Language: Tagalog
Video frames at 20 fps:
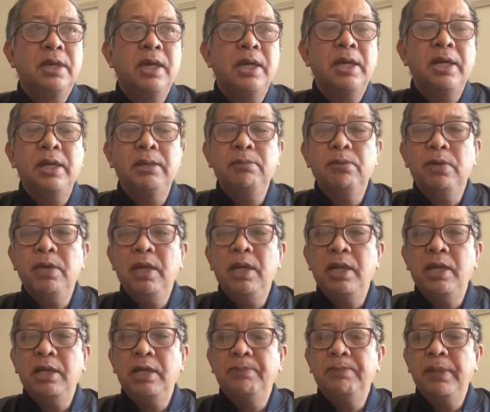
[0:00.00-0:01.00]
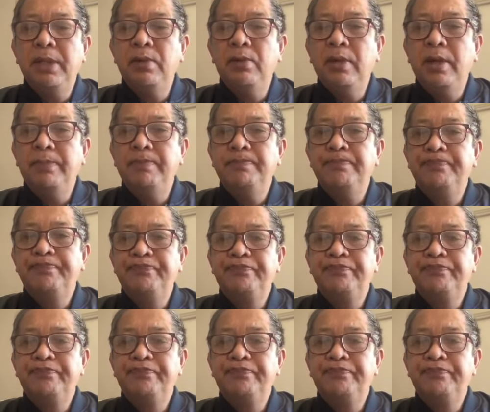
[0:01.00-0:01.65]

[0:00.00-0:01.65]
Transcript: kagayan mo na lang i-follow up.